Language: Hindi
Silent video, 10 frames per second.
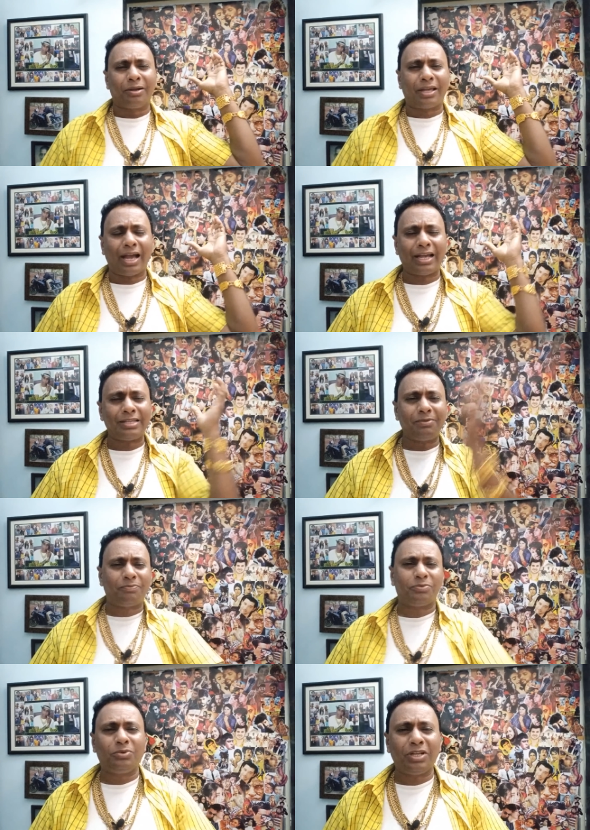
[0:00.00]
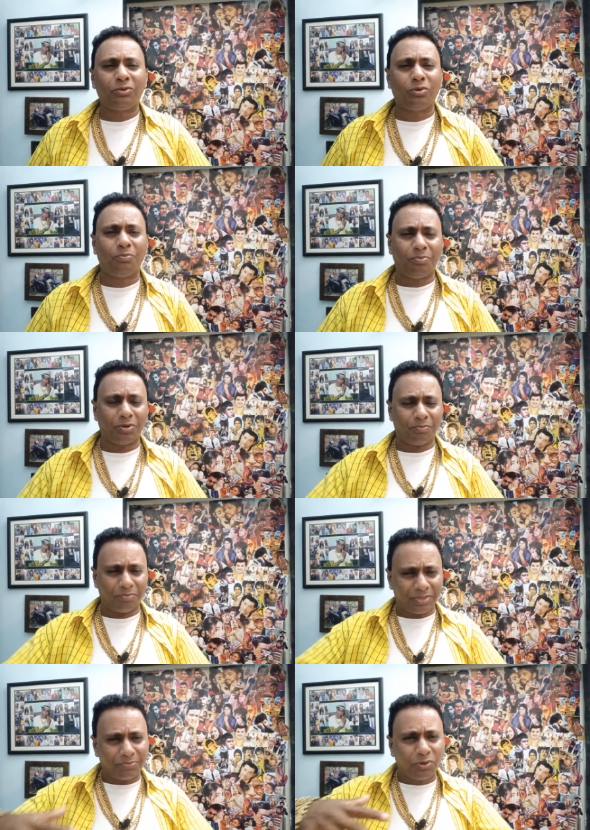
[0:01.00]
क्या क्या सब उनकी
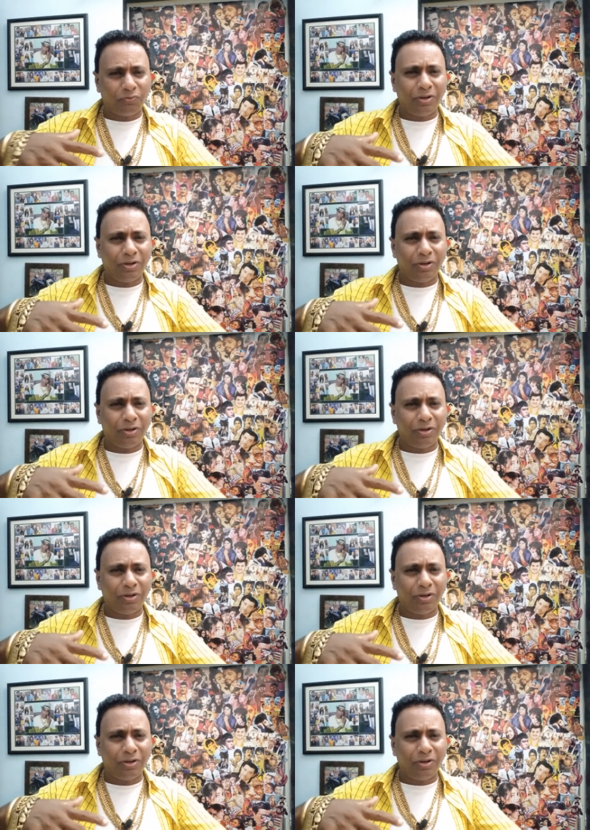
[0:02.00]
मतलब जो